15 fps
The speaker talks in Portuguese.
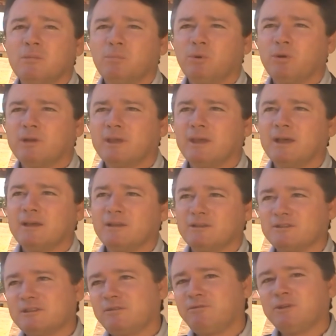porque ah,
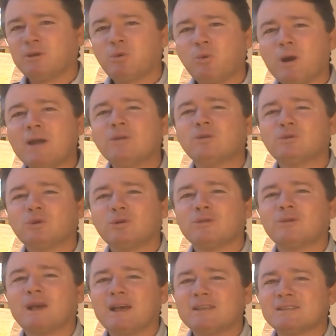você fica o ano
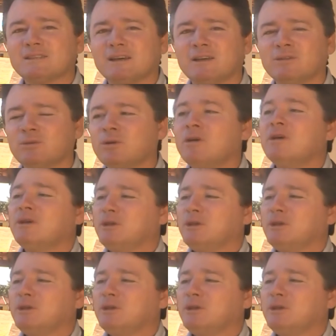todo gastando